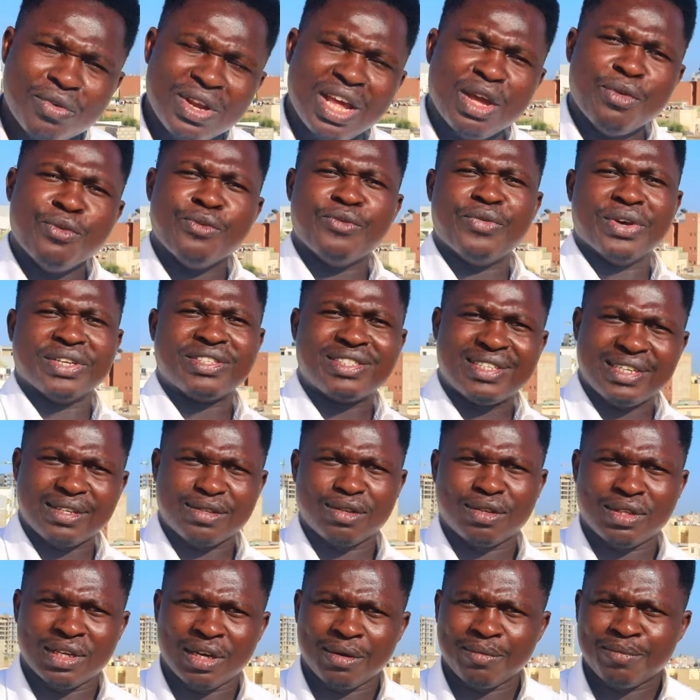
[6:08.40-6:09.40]
voulez investir
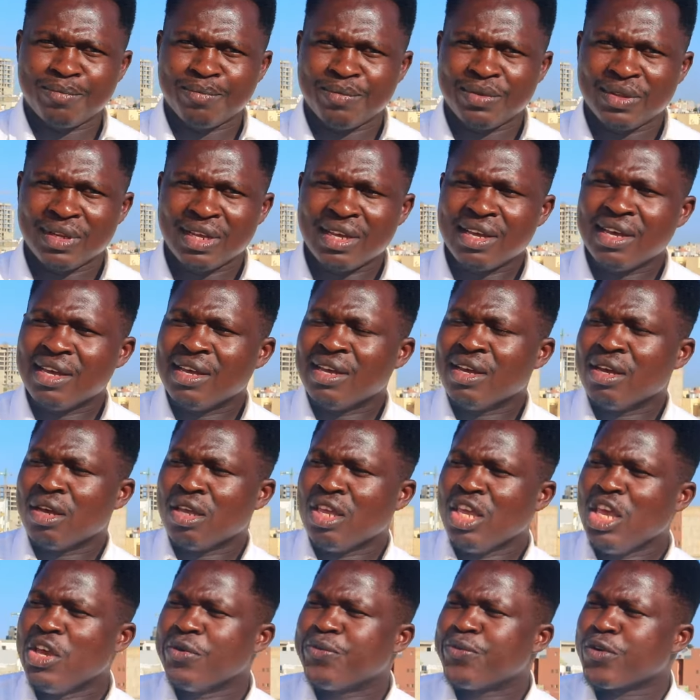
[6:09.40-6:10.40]
dedans,
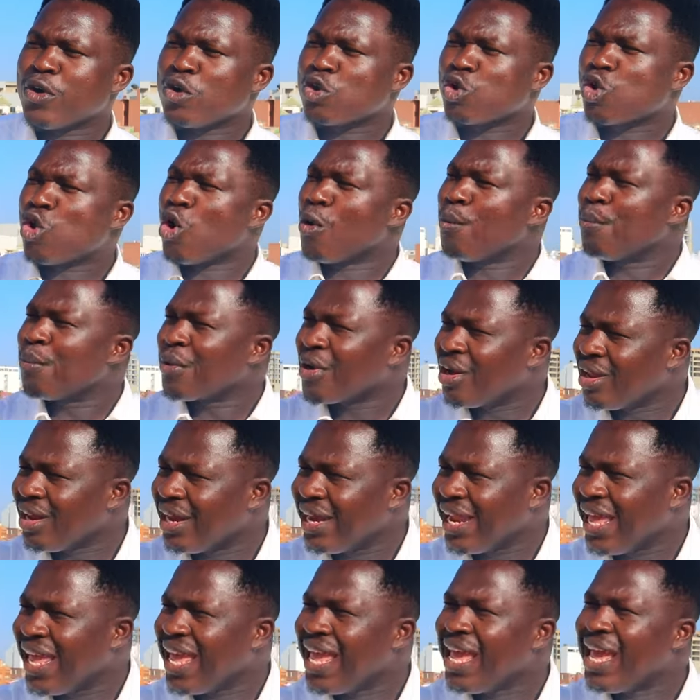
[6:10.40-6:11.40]
il faut
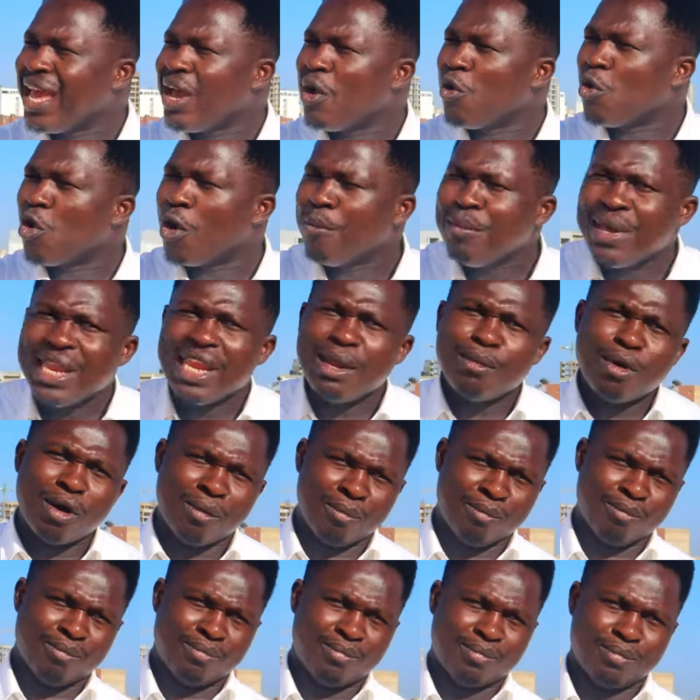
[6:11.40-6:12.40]
comprendre au
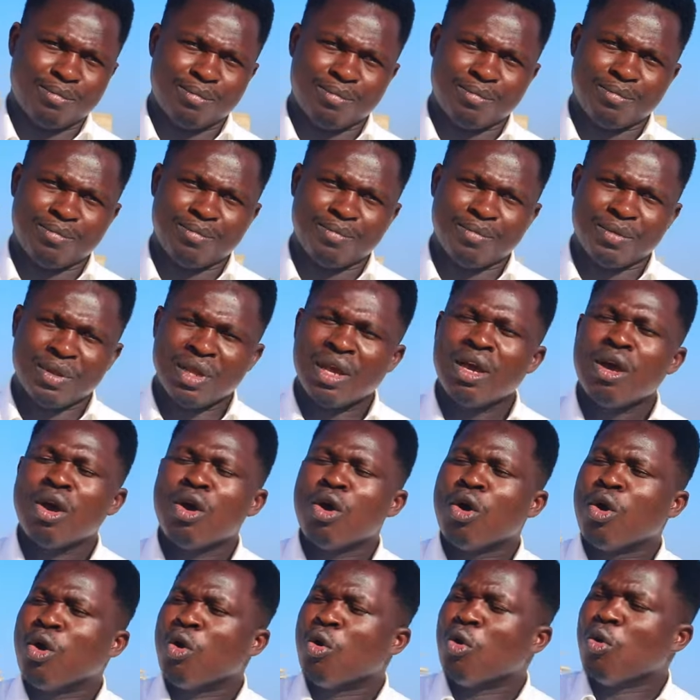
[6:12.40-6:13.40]
minimum,
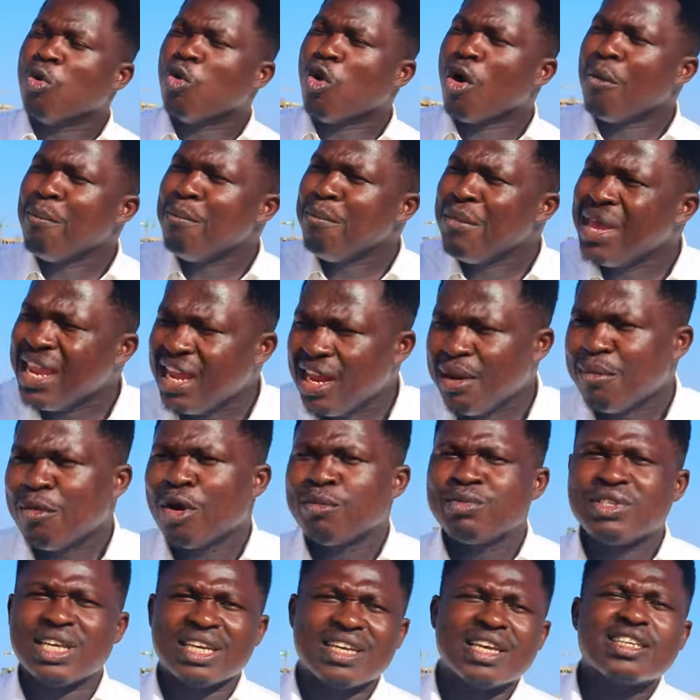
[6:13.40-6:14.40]
au
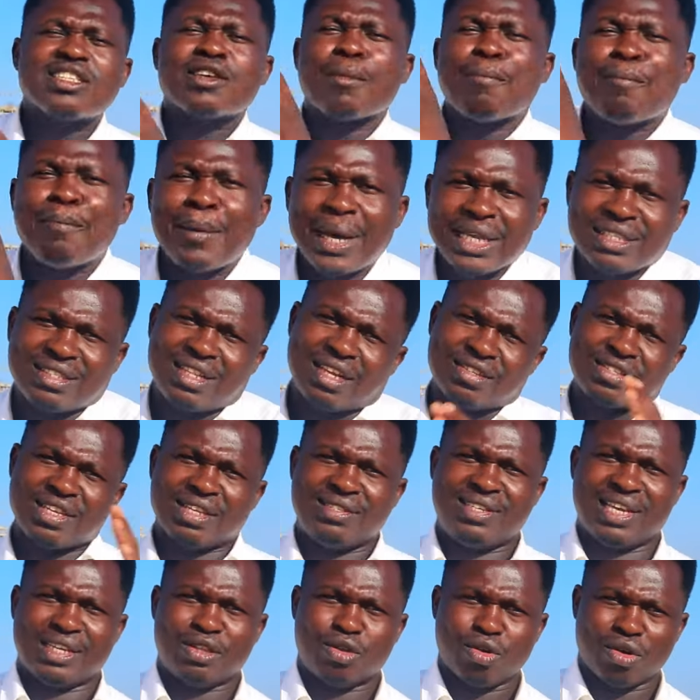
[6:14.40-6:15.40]
minimum ce qui se passe dans ces
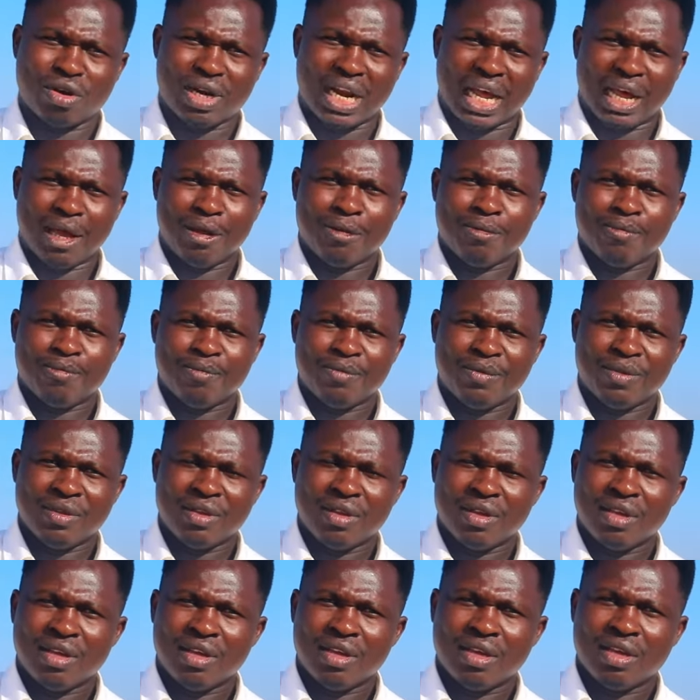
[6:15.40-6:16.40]
secteurs là
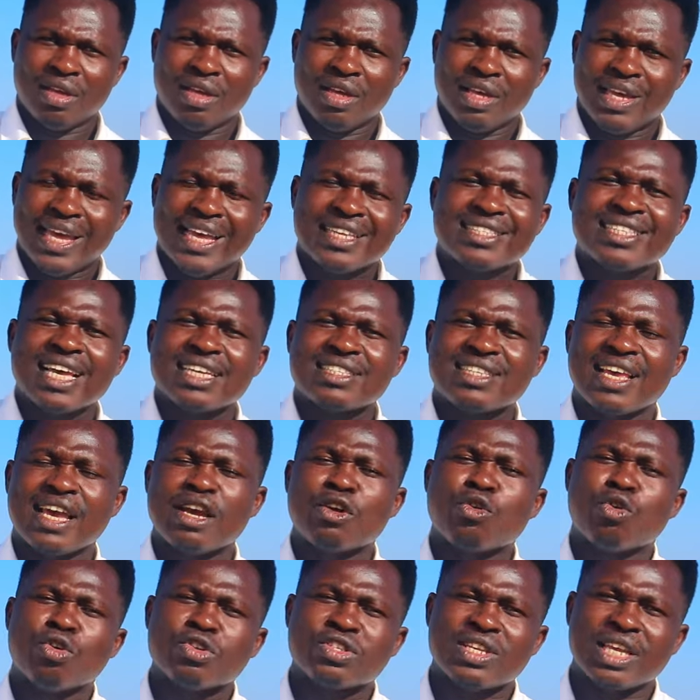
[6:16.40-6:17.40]
Et ça, c'est un
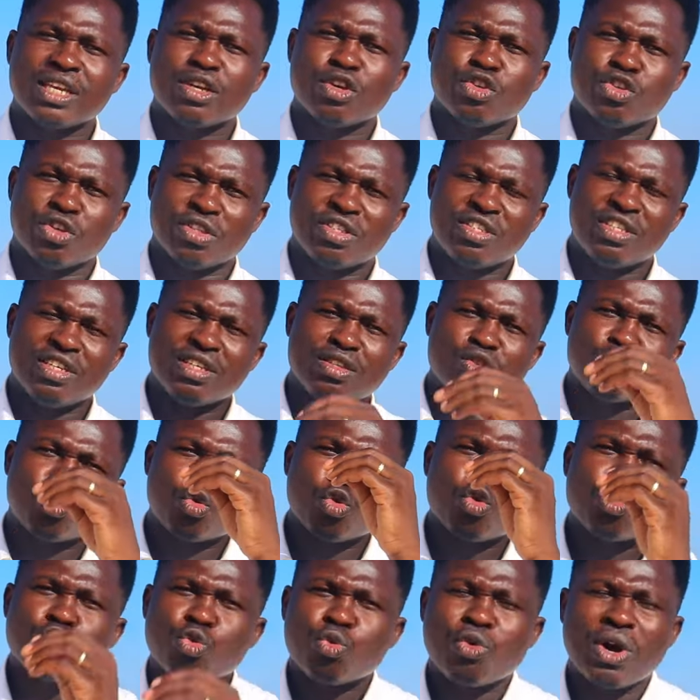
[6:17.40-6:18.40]
conseil que je tire
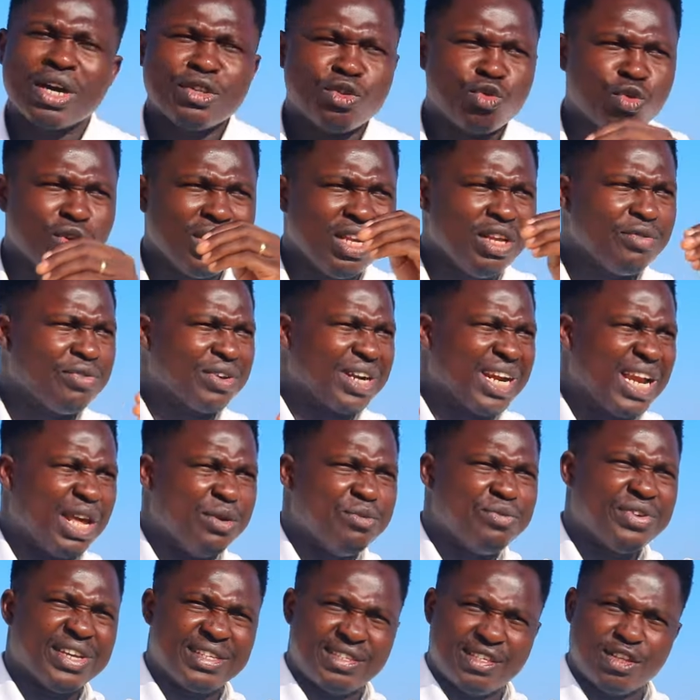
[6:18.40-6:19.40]
tout droit du livre
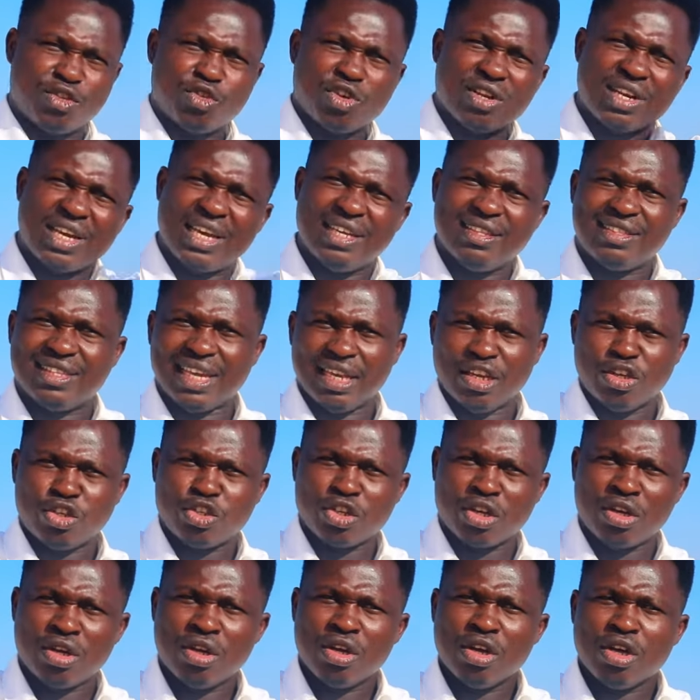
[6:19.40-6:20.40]
L'investisseur
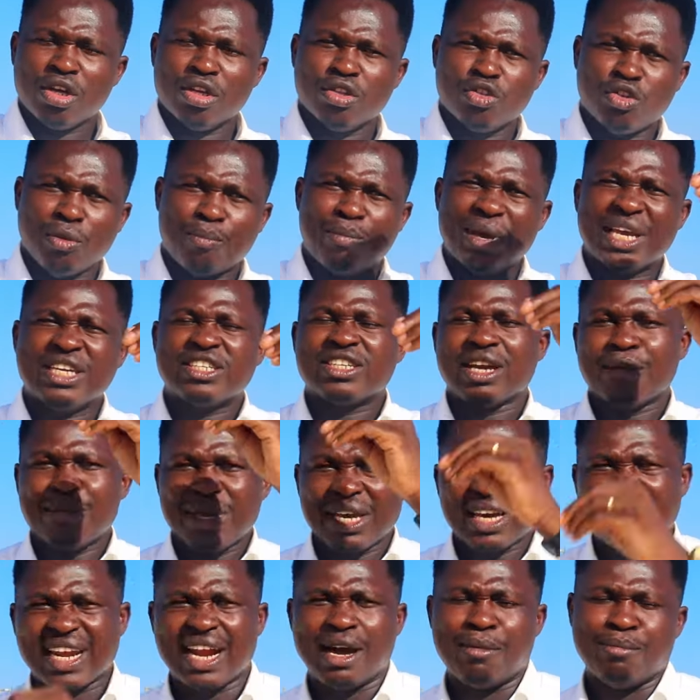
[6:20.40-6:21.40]
intelligent de
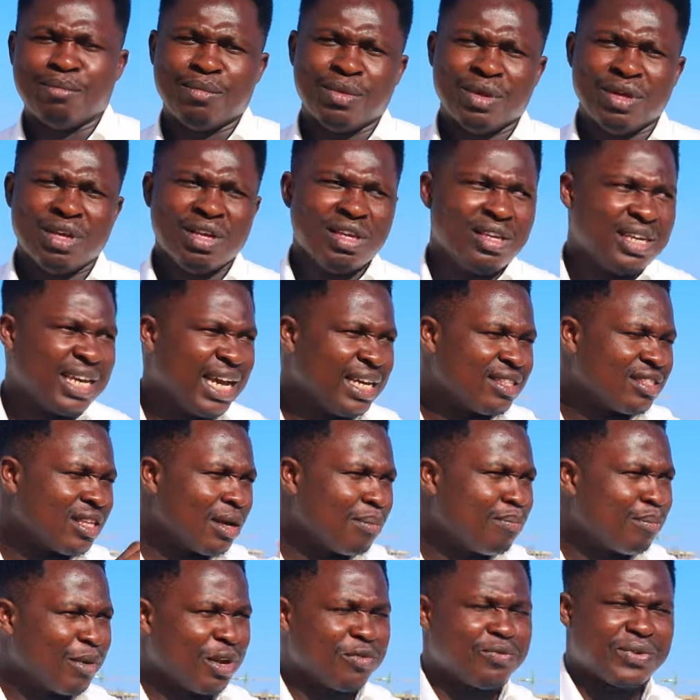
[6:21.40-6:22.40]
Benjamin Graham, qui a
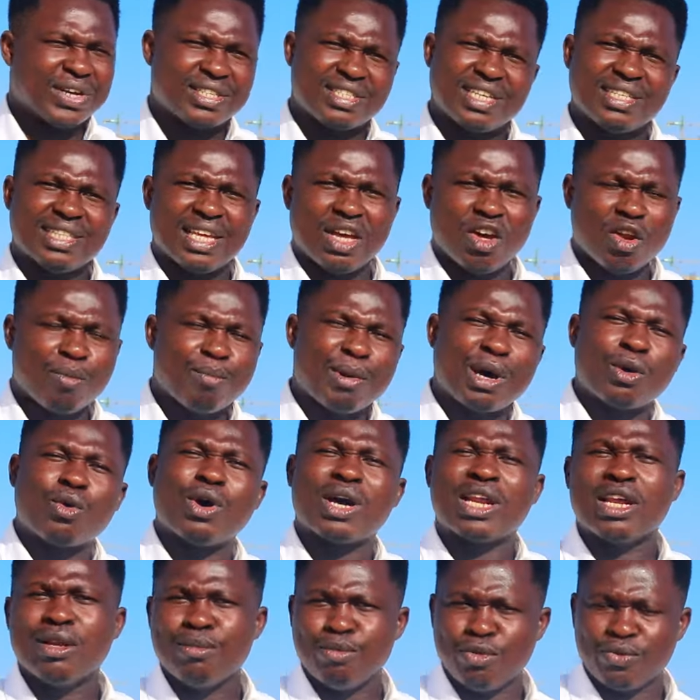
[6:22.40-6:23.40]
été préfacé d'ailleurs par
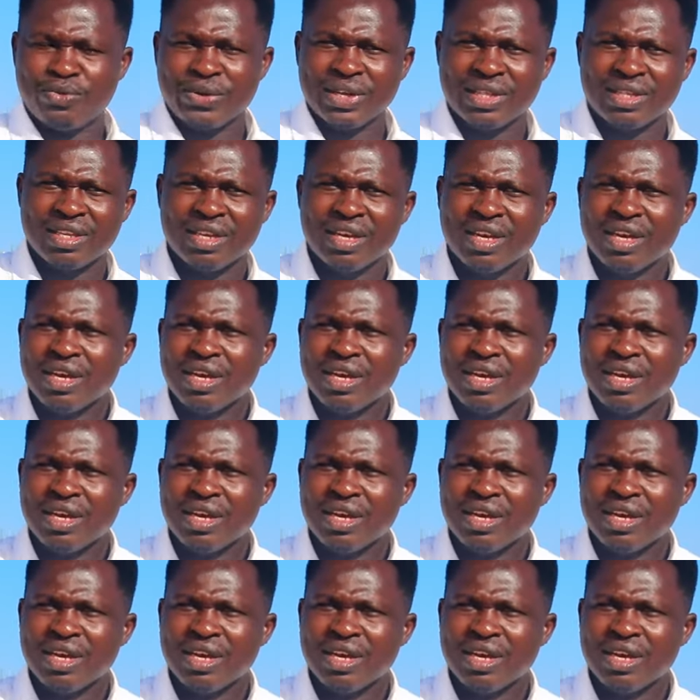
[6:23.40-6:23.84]
Warren Buffett.